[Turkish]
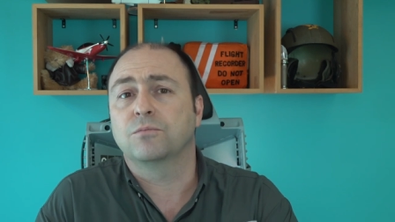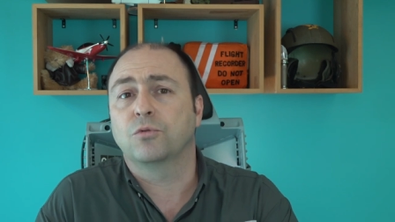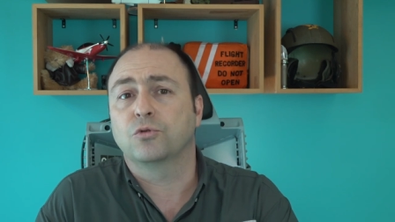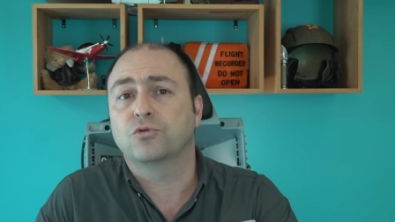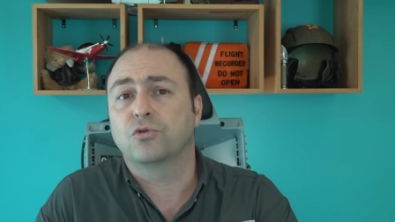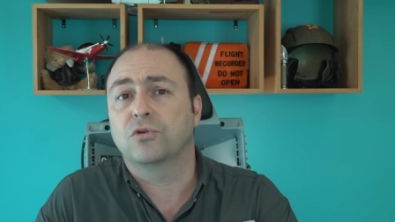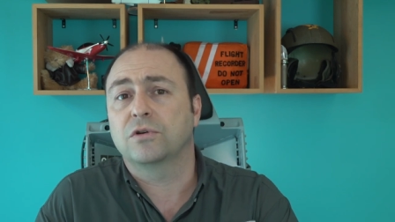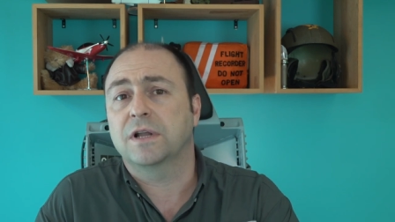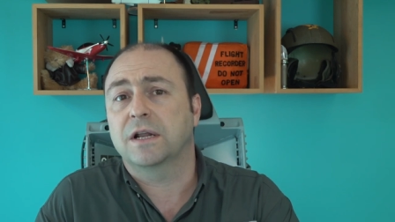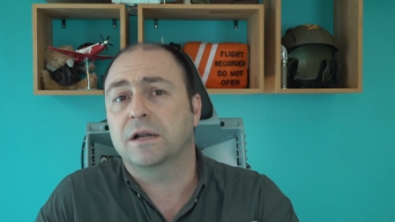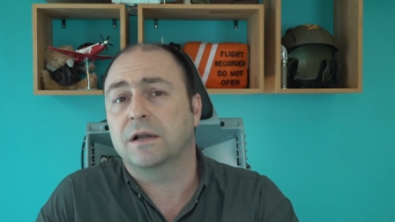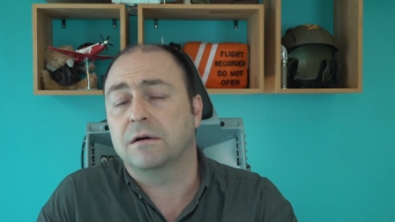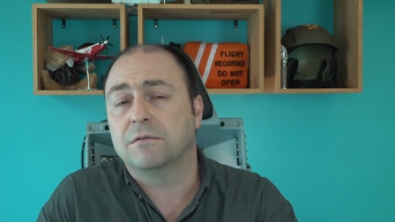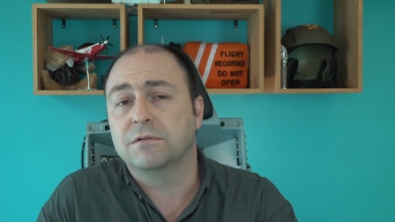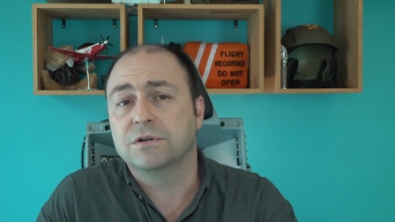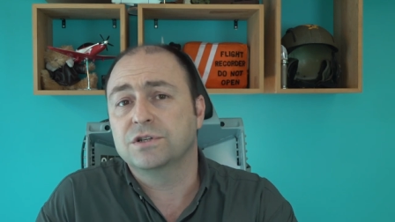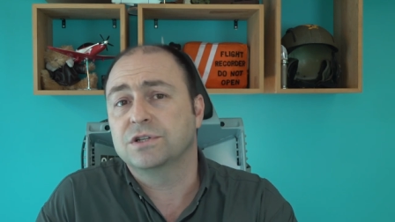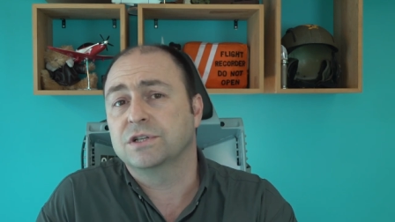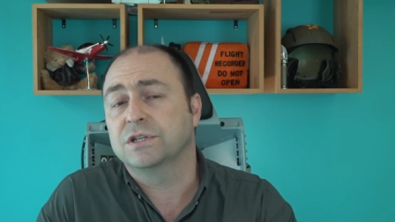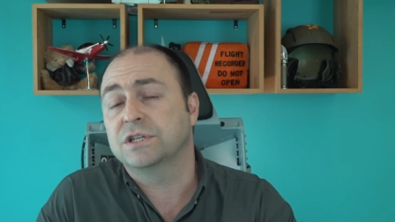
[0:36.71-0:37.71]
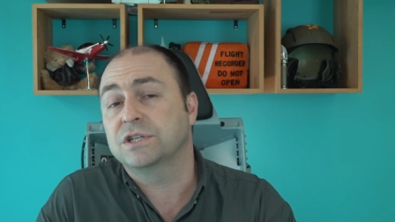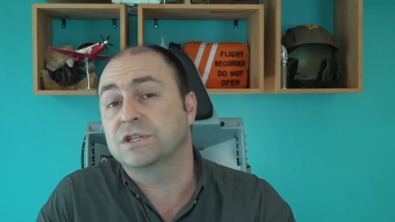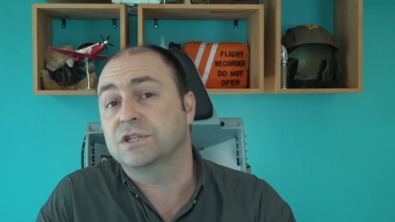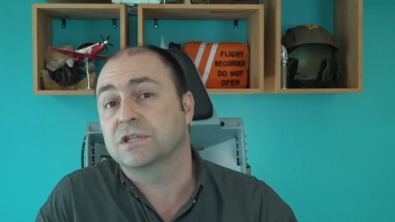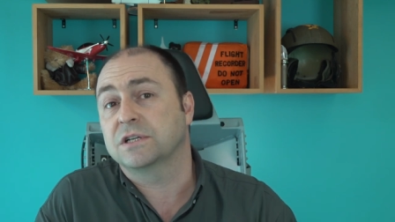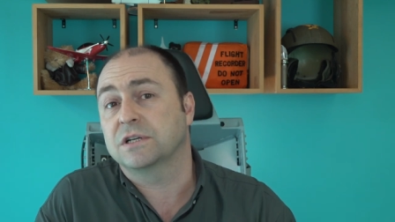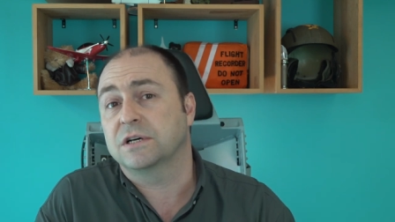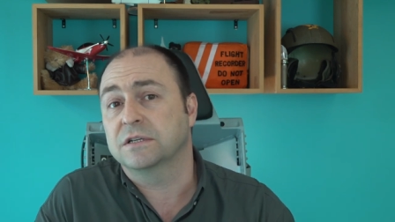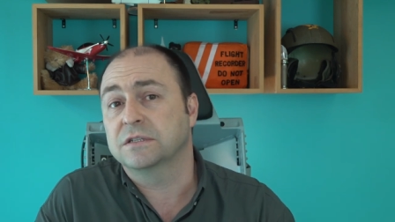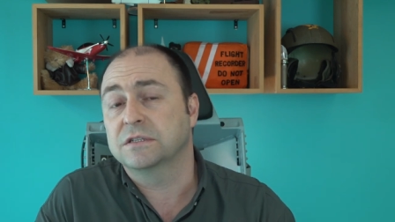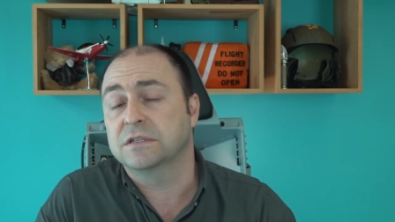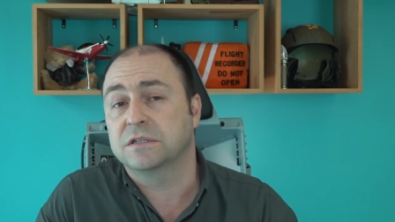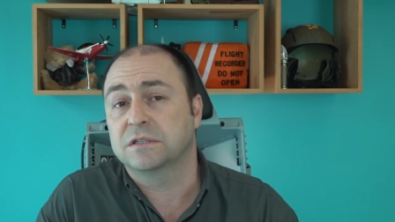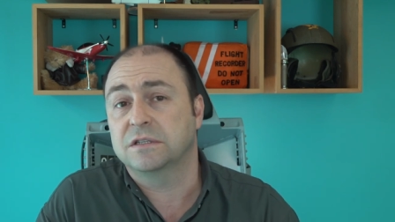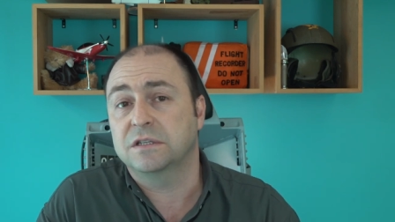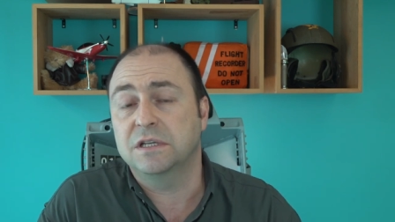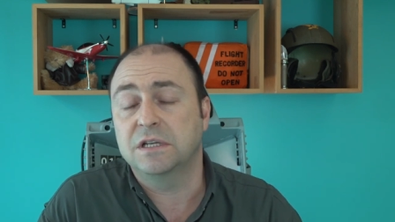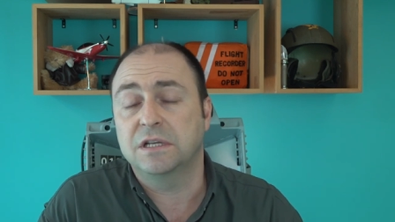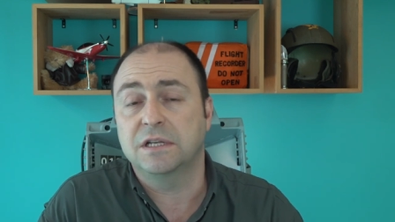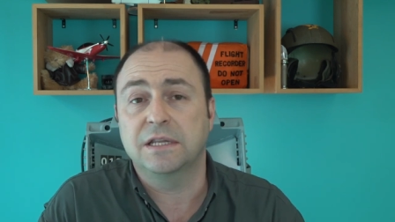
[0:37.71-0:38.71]
motorlar havacılık için hazır
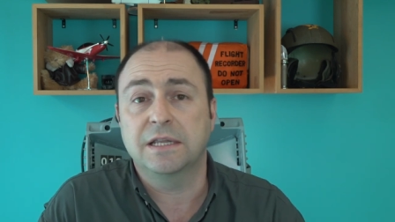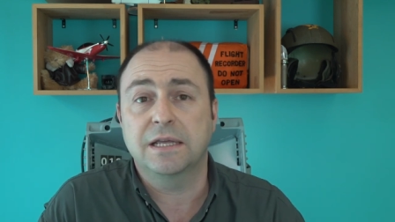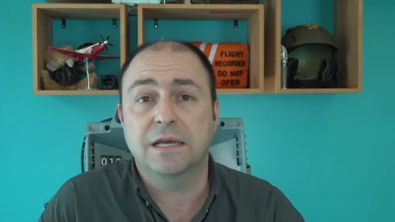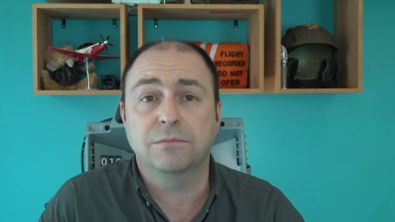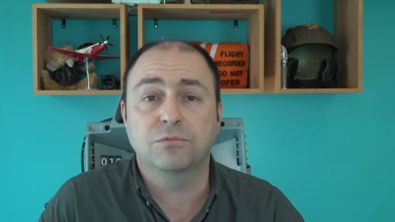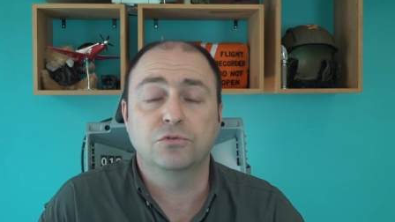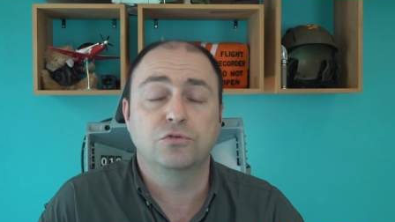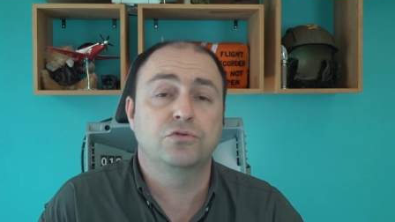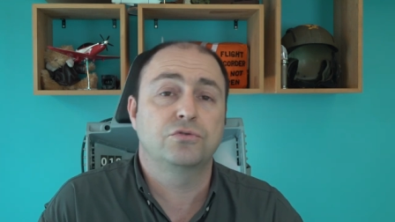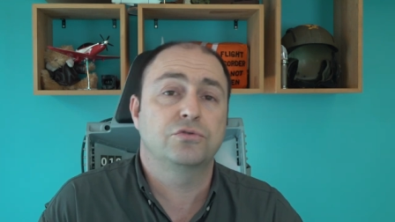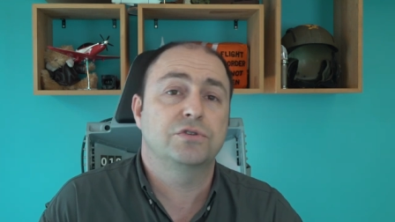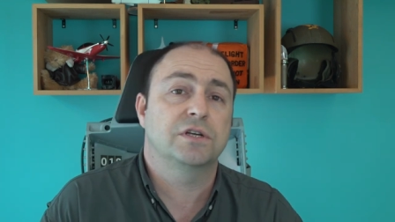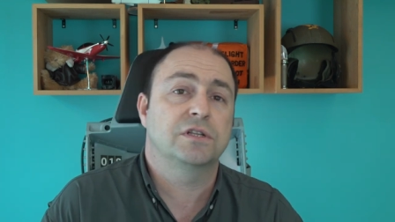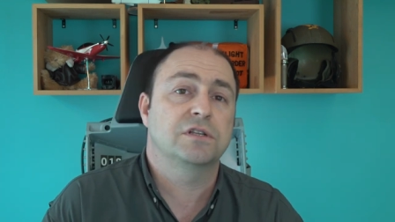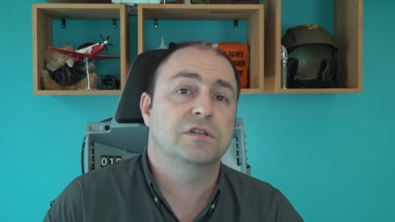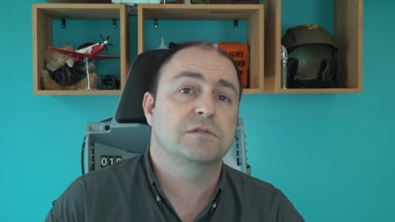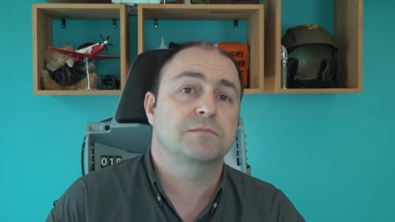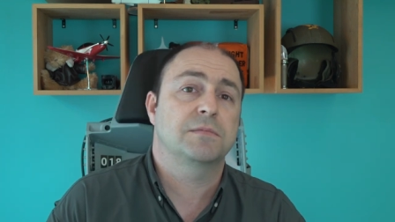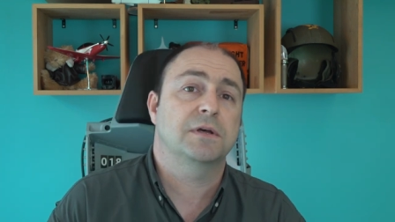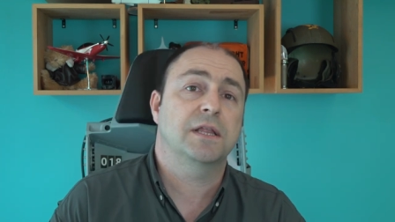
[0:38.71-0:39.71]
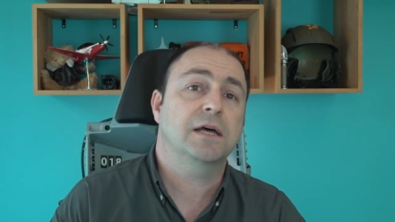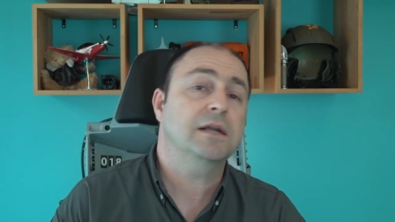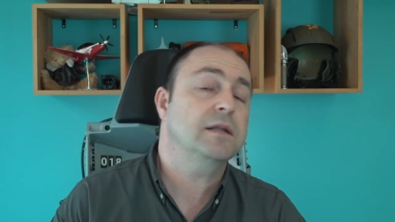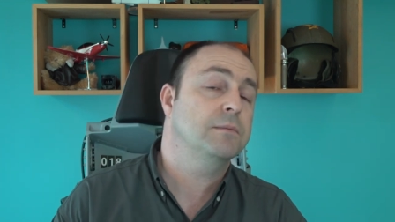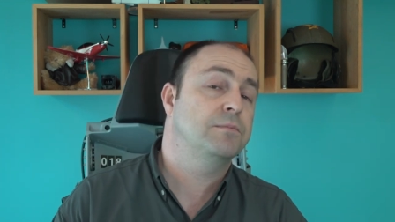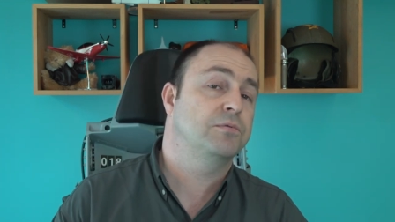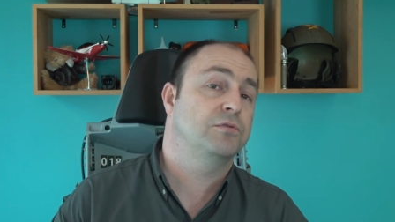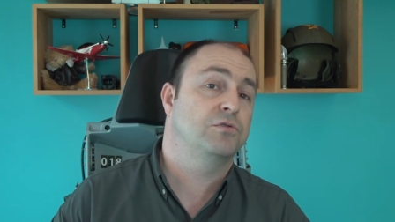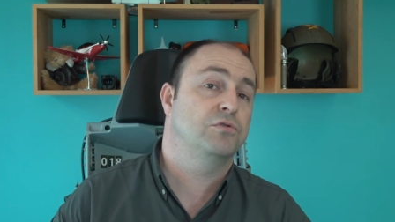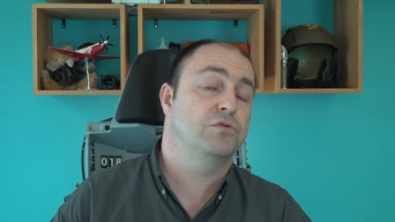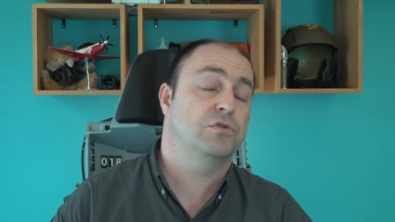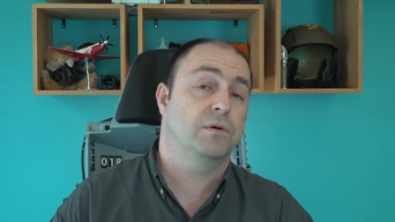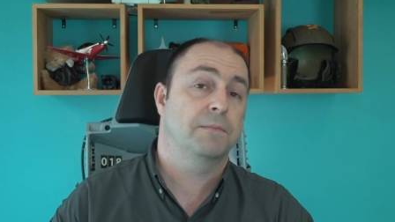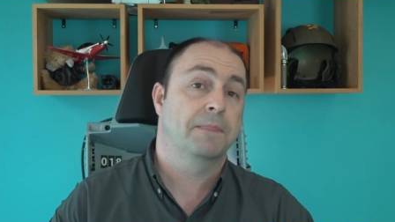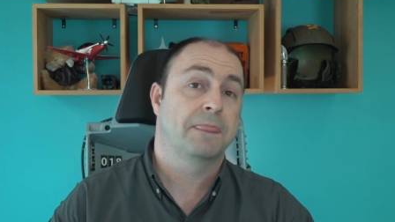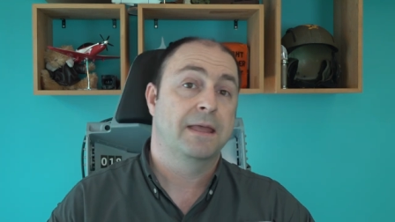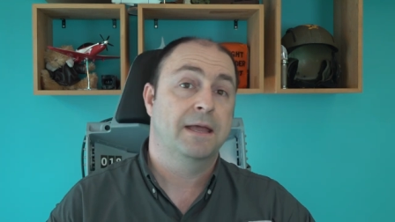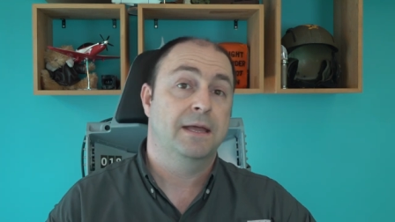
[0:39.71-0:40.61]
değil. Niye bu tür çalışmalar yapılıyor?